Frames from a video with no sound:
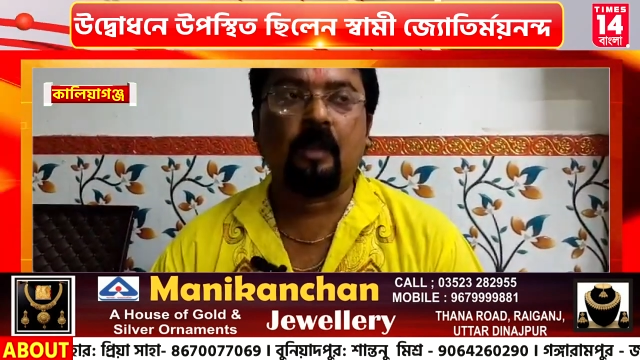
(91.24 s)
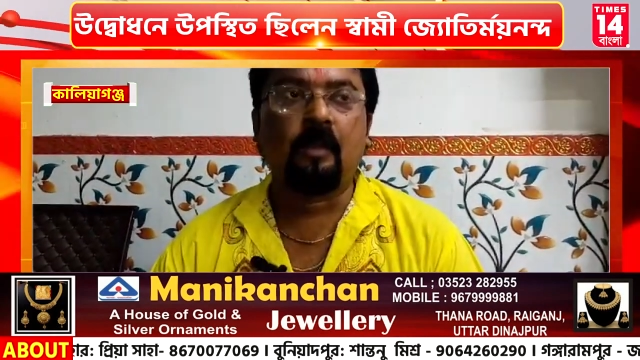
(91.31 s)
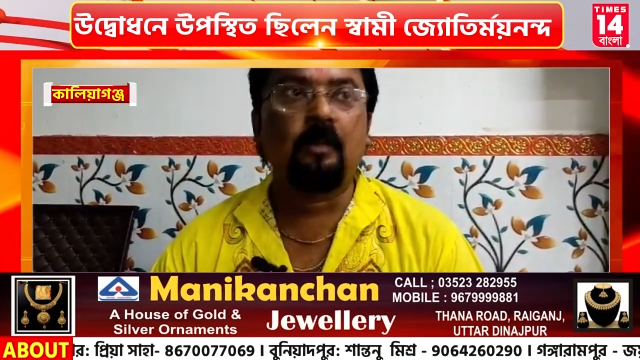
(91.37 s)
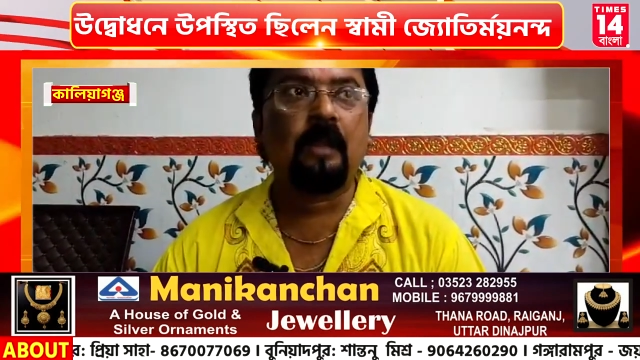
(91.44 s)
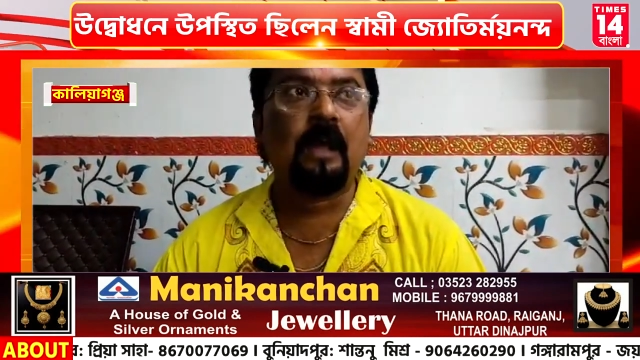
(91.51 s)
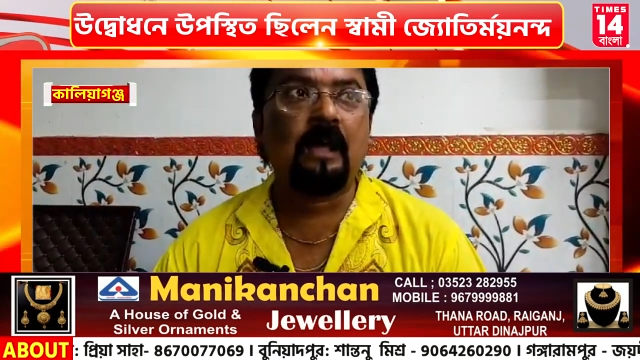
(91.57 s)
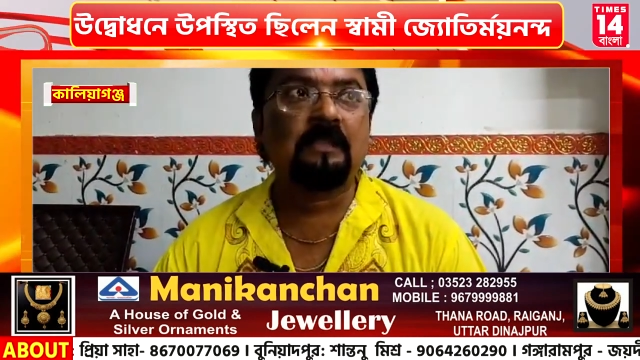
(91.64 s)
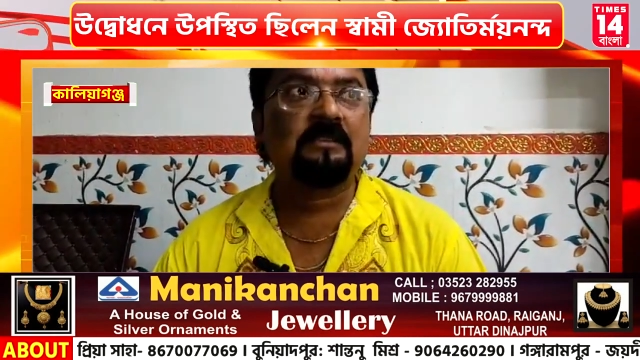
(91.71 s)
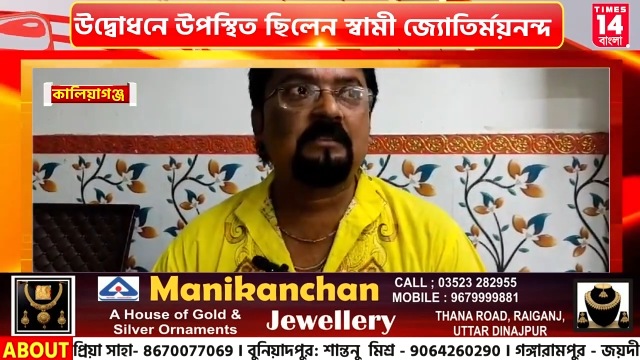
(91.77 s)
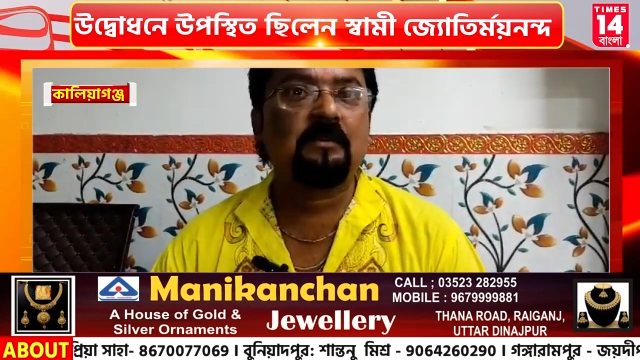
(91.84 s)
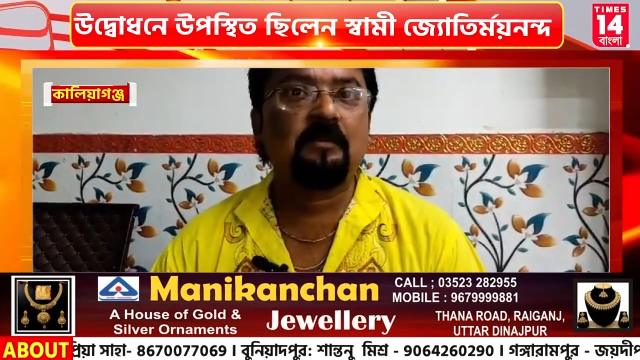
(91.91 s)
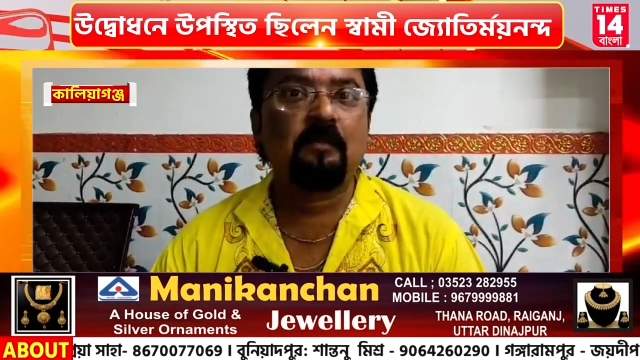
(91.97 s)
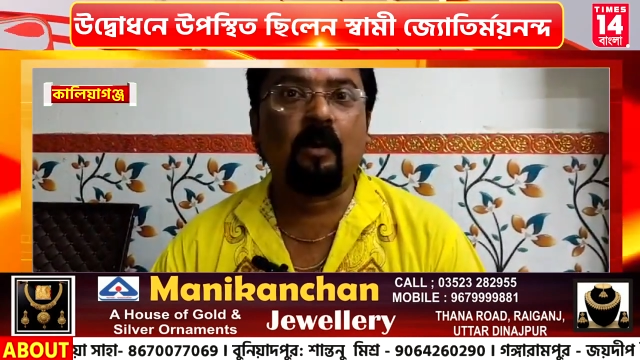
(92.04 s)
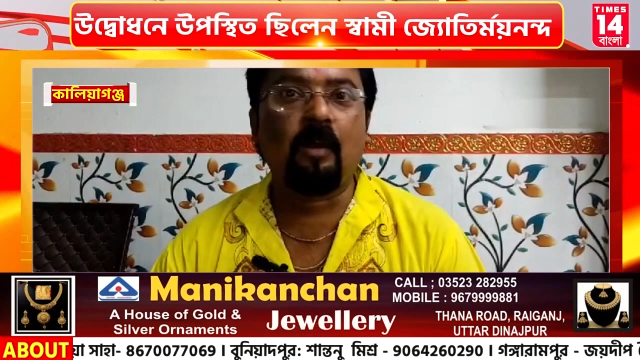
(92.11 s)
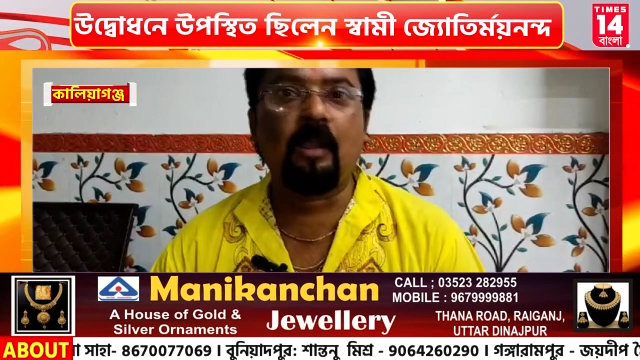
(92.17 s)
কারণ আজ
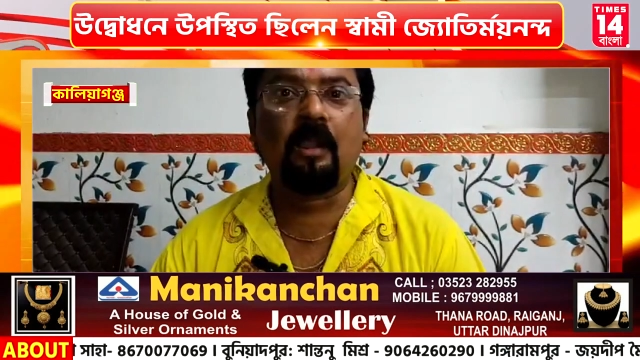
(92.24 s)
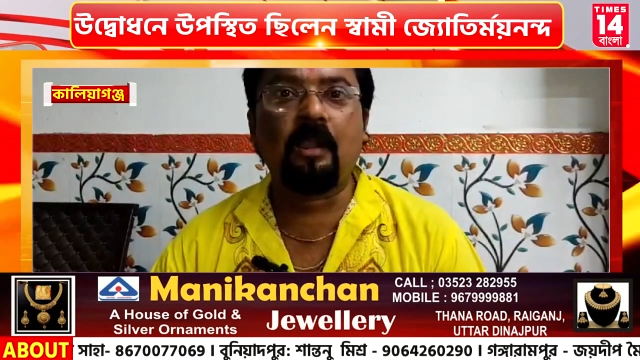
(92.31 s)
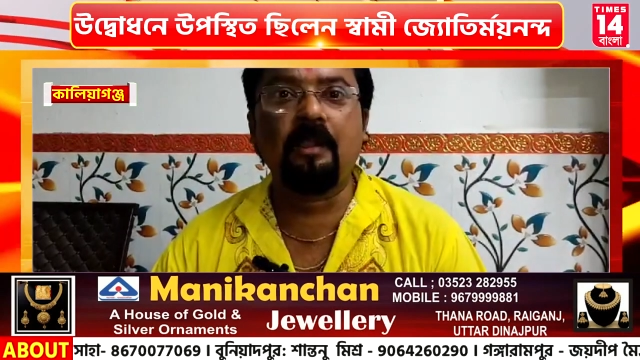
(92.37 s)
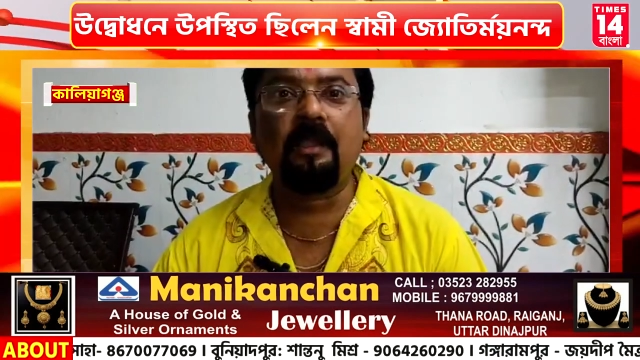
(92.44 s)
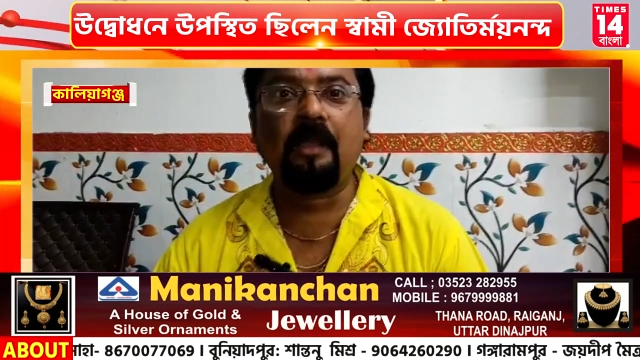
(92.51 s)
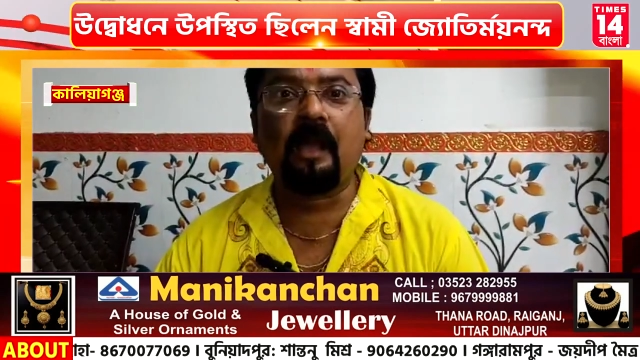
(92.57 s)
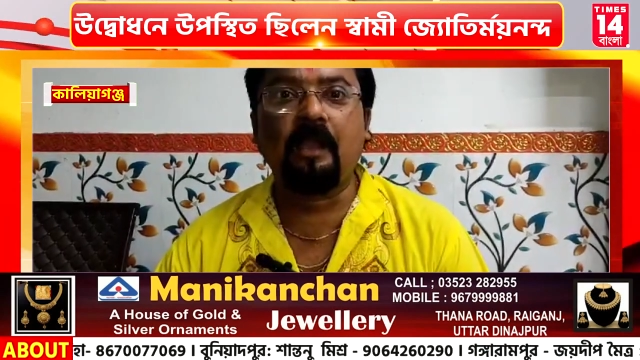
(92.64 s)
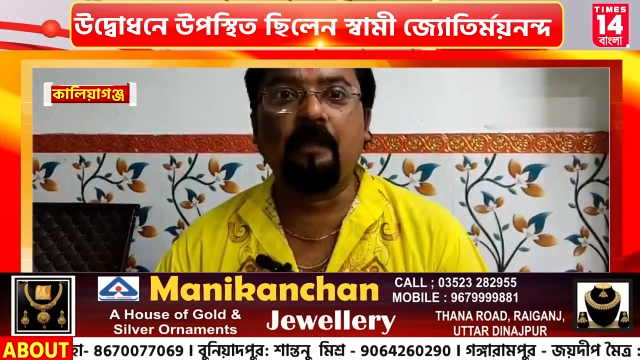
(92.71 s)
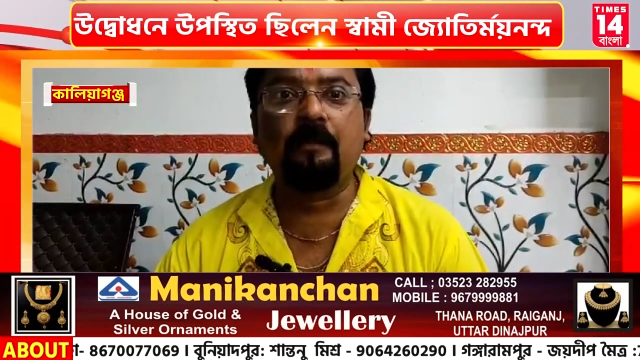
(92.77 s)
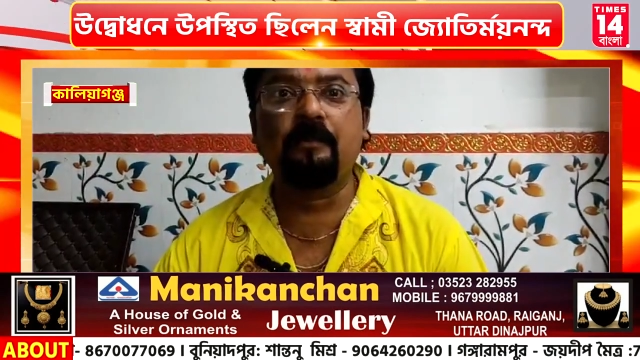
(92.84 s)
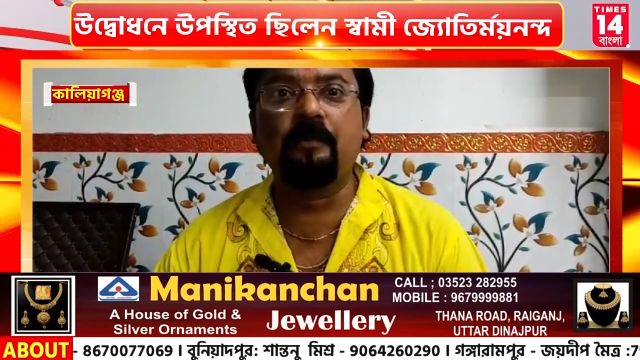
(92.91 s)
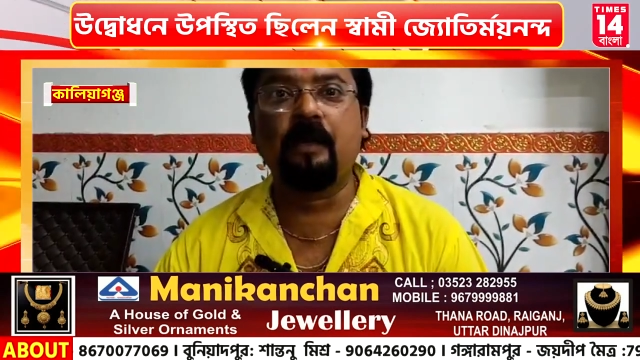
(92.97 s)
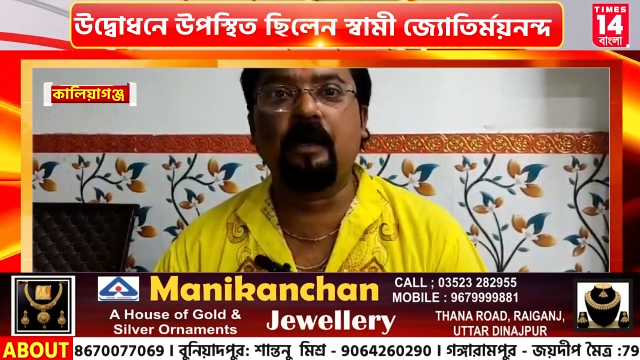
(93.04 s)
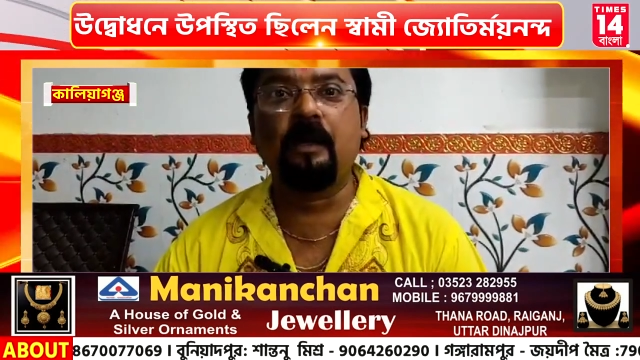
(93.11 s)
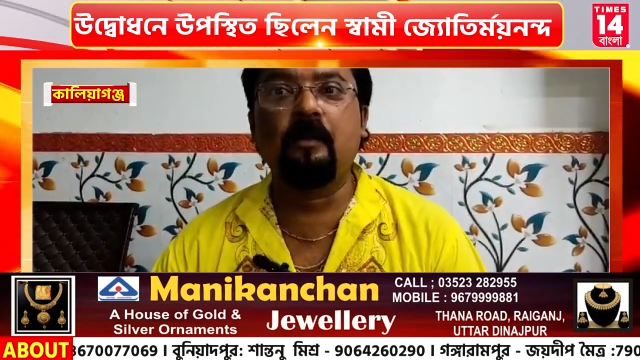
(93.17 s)
ফলারানি কালী
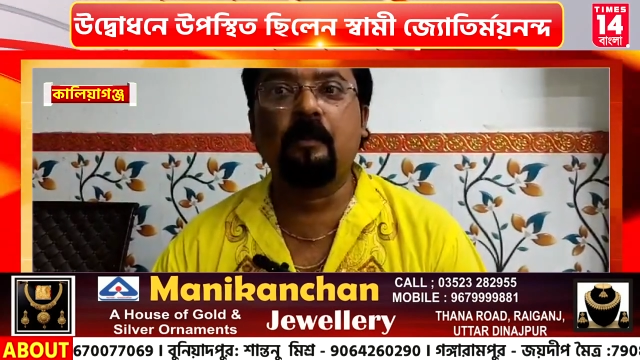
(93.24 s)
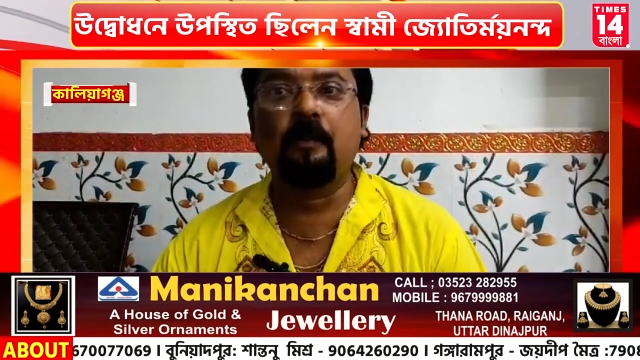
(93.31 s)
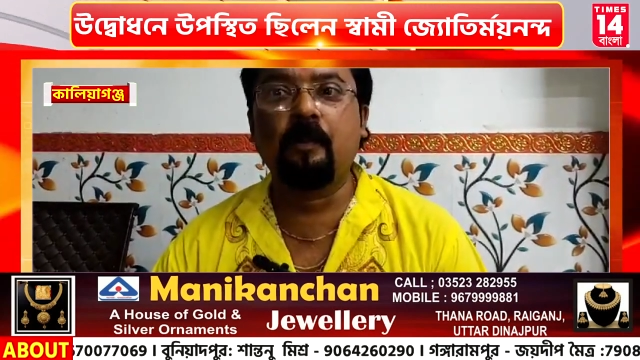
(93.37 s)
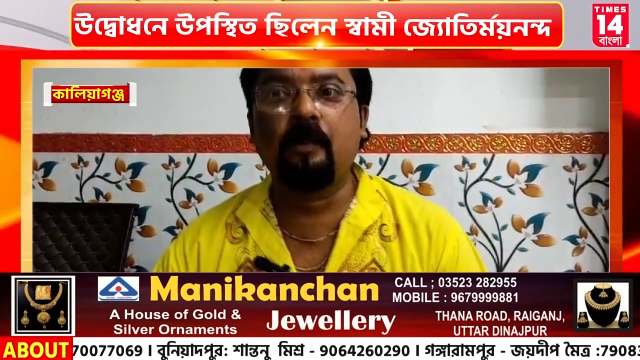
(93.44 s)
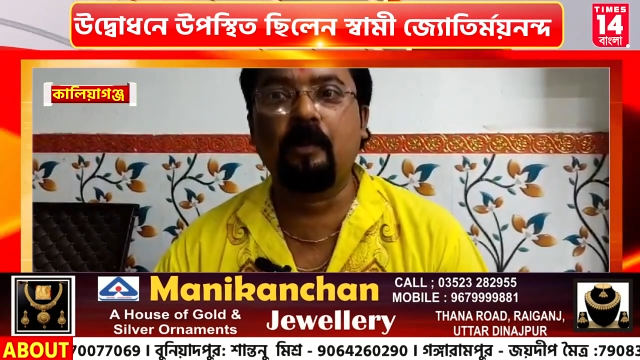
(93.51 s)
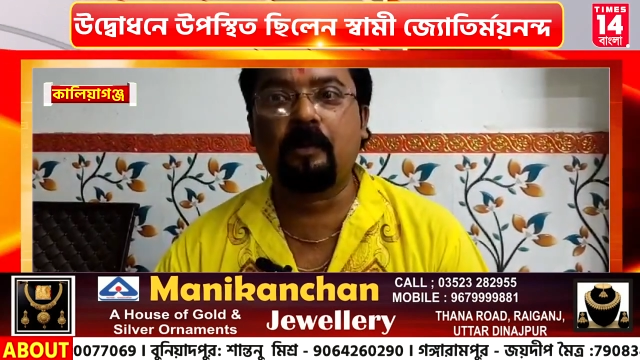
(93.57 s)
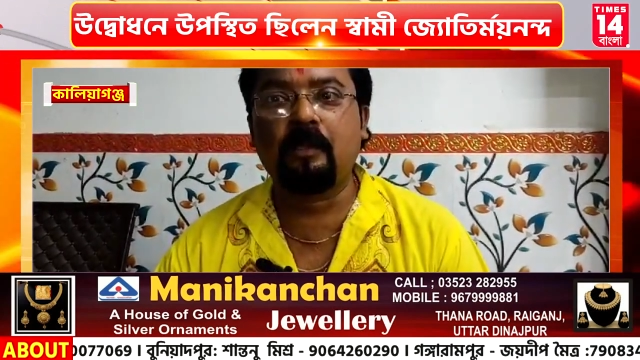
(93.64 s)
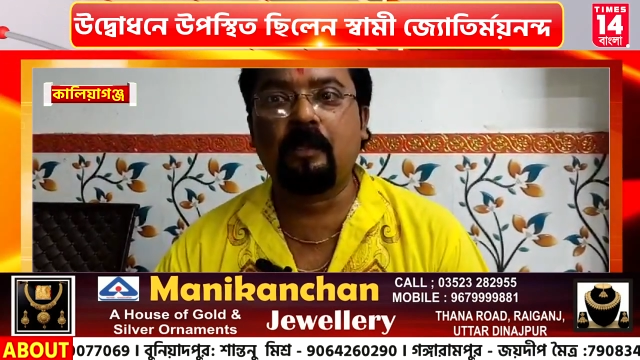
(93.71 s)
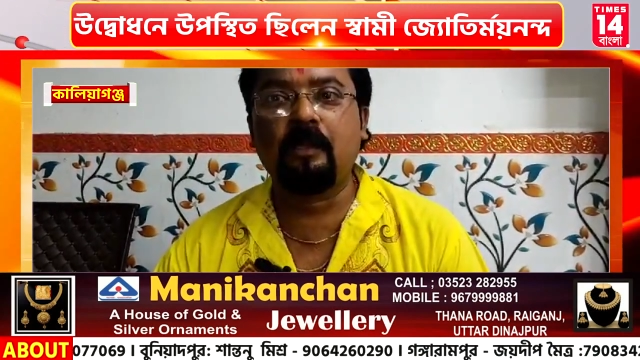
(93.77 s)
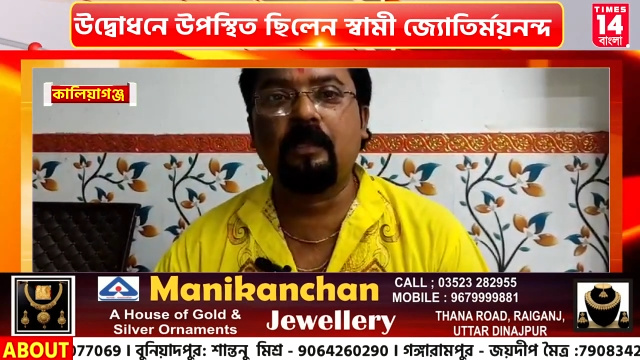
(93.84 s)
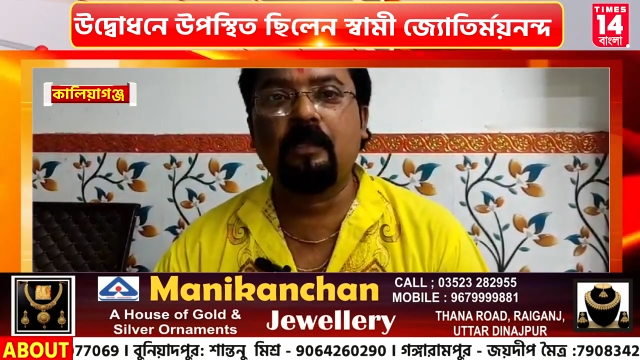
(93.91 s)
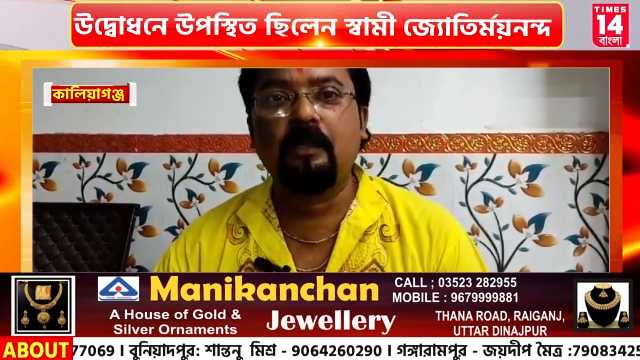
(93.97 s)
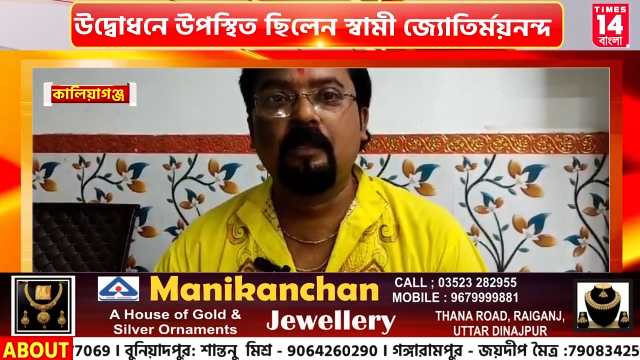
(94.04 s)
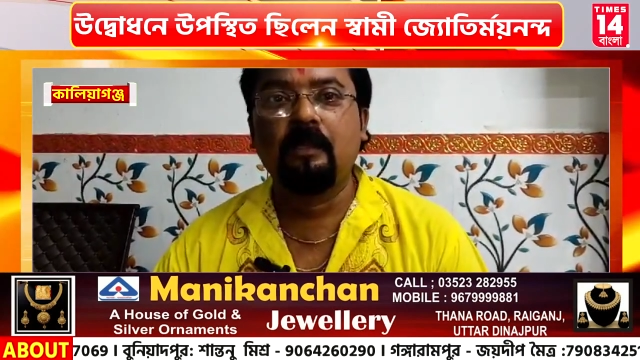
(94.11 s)
পূজা উপলক্ষে